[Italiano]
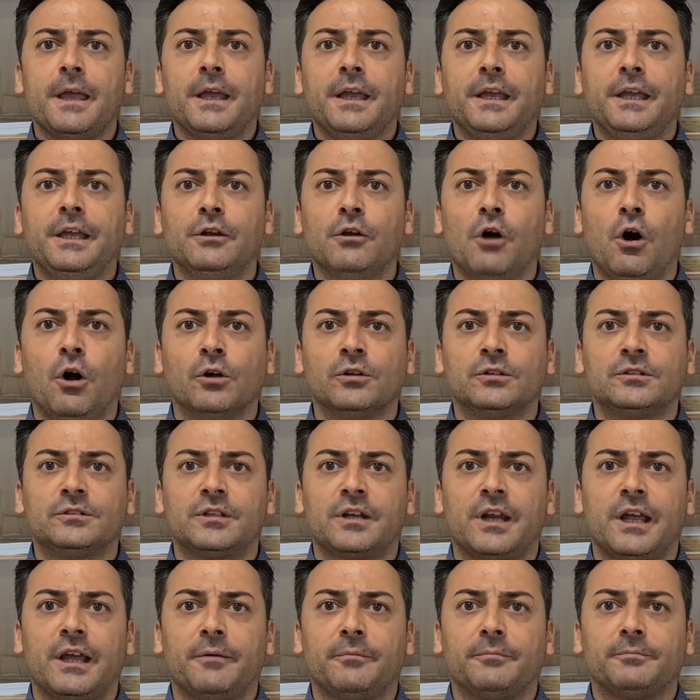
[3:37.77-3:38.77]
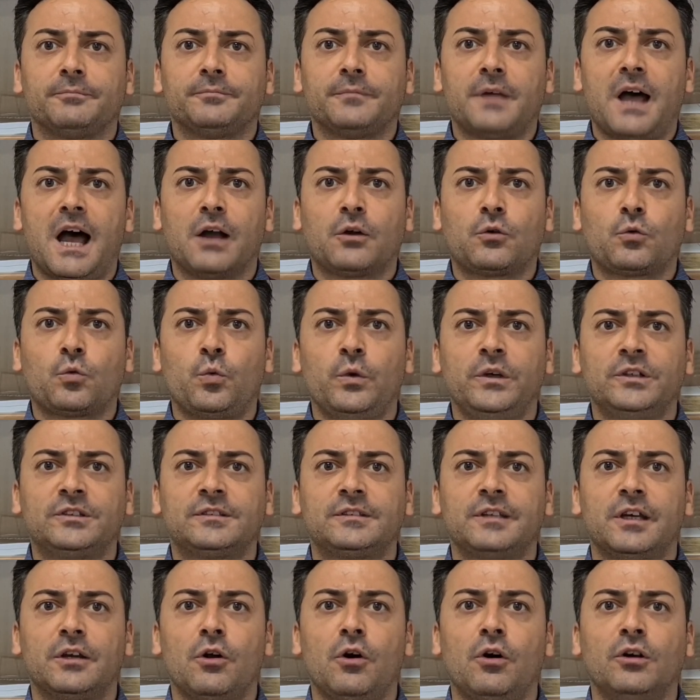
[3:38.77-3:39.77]
Inoltre
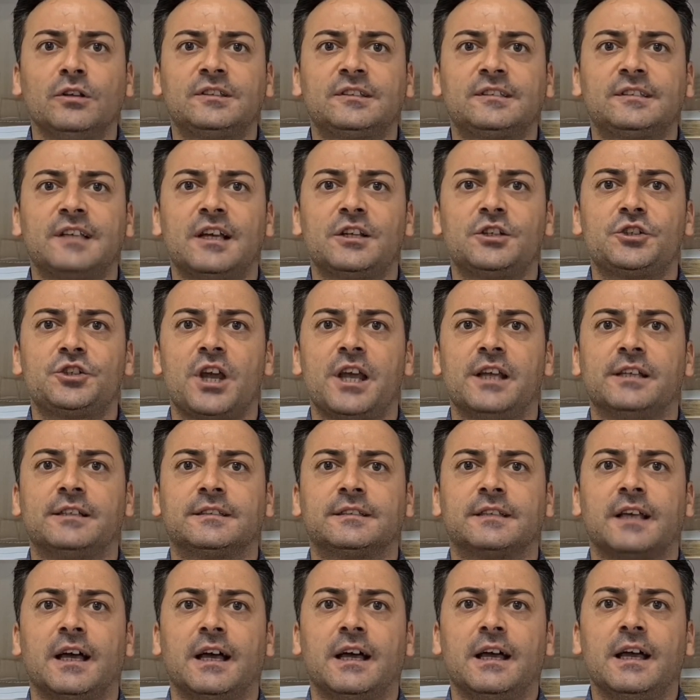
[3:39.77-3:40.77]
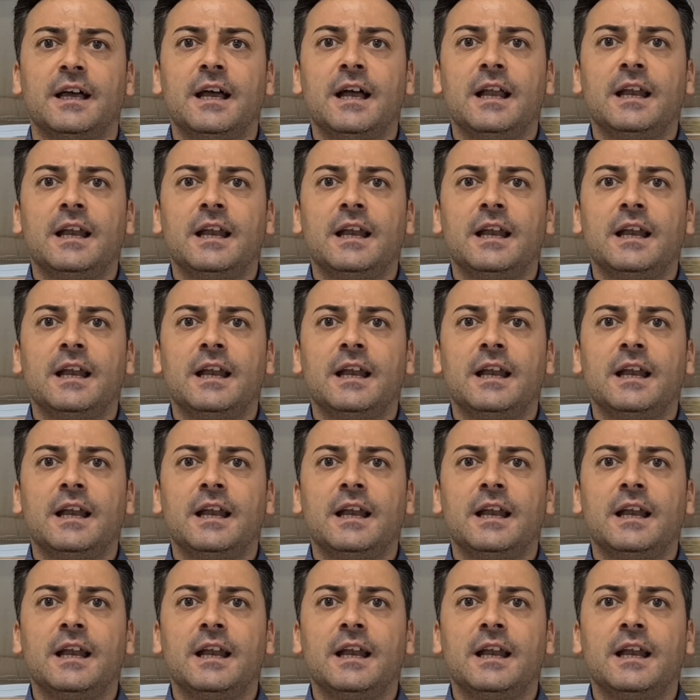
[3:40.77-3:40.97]
acquisterò saggezza,